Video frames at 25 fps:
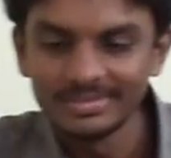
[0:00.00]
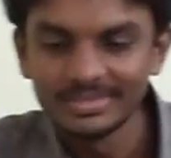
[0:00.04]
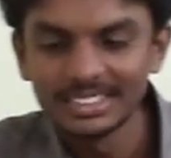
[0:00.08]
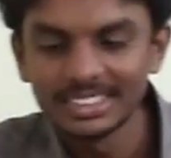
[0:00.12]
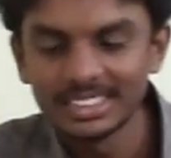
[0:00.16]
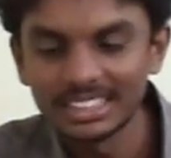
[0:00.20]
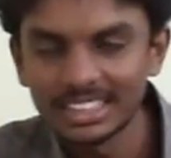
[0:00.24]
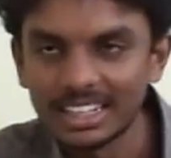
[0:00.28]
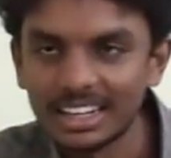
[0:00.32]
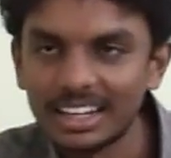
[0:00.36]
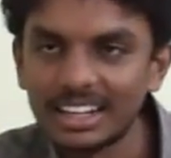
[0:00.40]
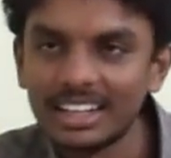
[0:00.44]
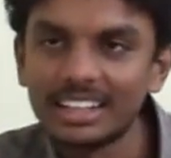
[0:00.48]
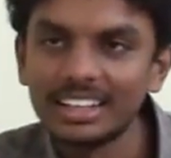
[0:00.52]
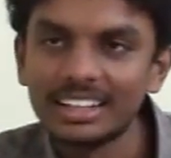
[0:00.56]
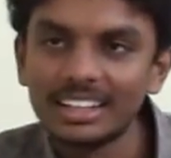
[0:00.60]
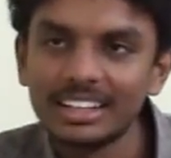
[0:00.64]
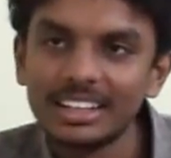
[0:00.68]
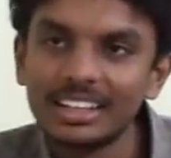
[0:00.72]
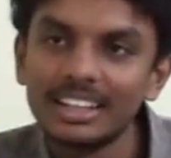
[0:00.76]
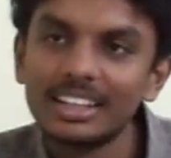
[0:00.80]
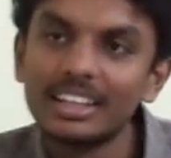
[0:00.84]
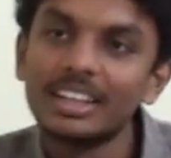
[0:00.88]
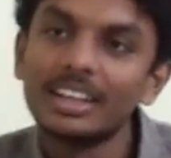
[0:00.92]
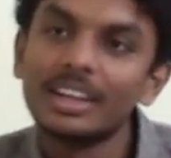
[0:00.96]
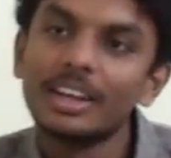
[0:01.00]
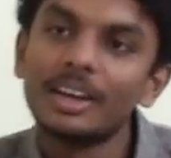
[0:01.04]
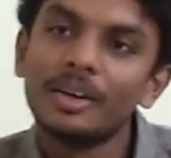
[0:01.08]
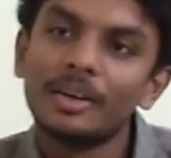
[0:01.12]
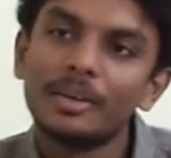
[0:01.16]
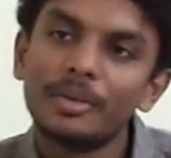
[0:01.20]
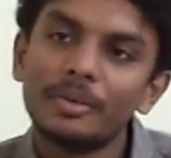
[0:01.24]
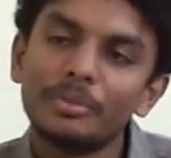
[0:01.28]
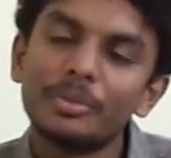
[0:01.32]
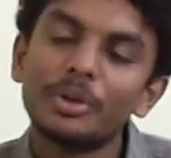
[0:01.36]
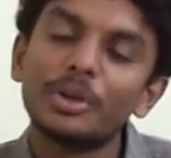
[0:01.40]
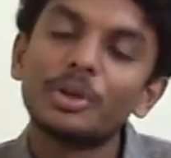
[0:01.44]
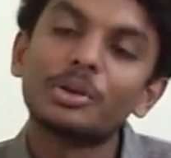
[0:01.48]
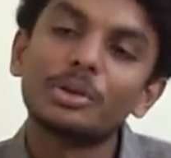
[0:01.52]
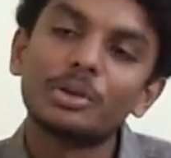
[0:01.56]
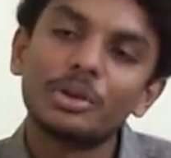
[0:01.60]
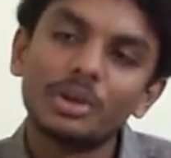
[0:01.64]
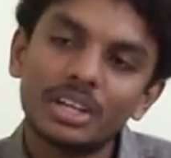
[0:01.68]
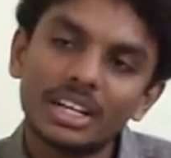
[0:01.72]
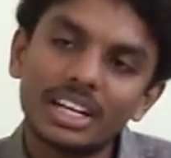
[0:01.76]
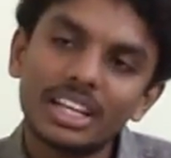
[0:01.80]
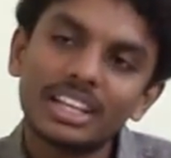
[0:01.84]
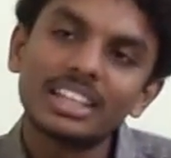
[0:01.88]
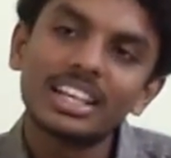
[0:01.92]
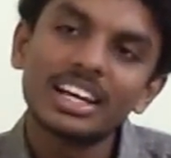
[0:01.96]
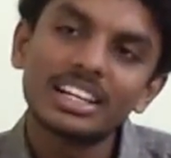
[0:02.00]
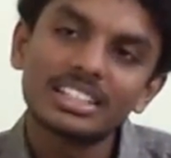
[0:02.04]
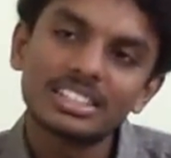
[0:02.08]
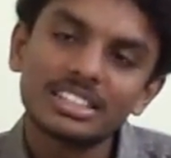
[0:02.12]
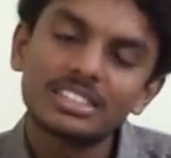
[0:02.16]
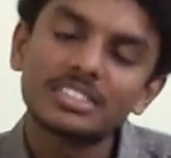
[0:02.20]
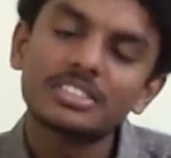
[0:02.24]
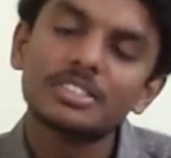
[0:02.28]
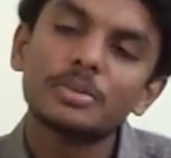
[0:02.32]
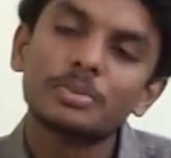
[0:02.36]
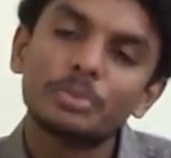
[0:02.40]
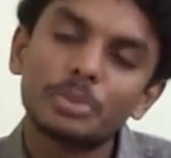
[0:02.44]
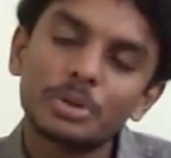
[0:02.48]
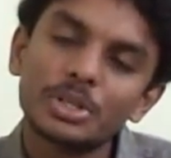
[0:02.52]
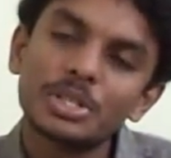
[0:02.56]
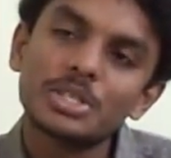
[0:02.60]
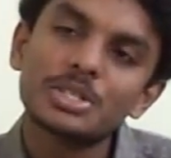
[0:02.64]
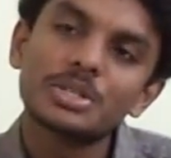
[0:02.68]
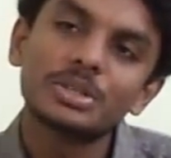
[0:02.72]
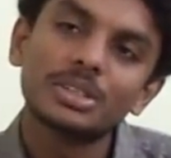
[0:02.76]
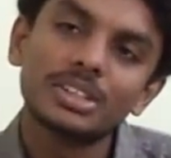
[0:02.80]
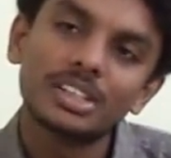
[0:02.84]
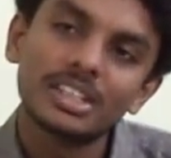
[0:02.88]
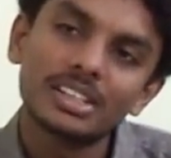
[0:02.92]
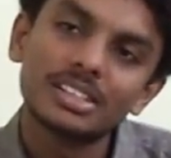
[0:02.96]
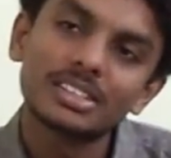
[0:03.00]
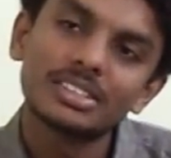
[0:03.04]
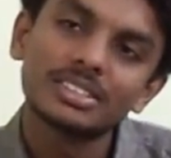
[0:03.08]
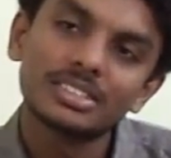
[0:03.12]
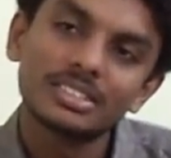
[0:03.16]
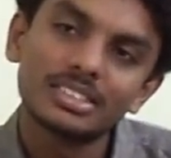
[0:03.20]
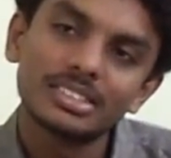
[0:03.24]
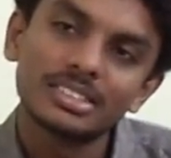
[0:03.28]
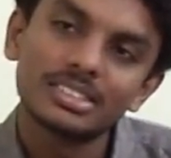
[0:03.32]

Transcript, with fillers: సర్లే మీరు రొట్టె ద్రాక్షసం ఎప్పుడు తీసుకుంటారు